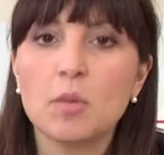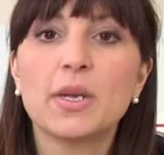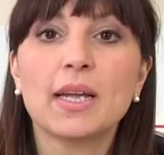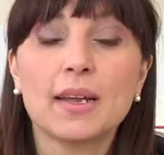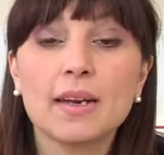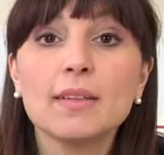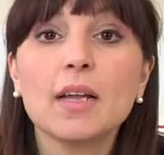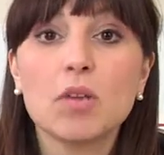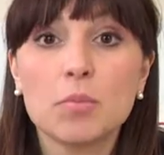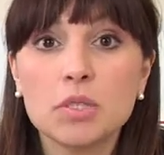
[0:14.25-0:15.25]
perché in
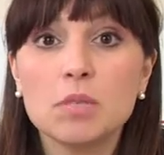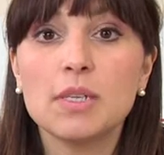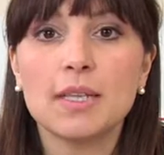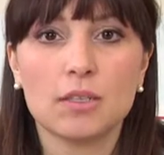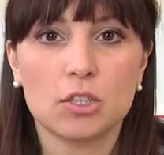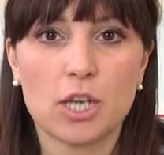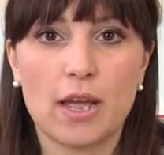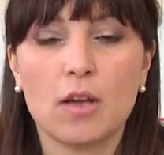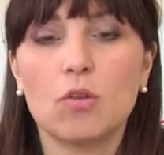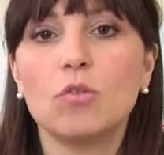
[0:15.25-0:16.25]
realtà una possibilità c'è,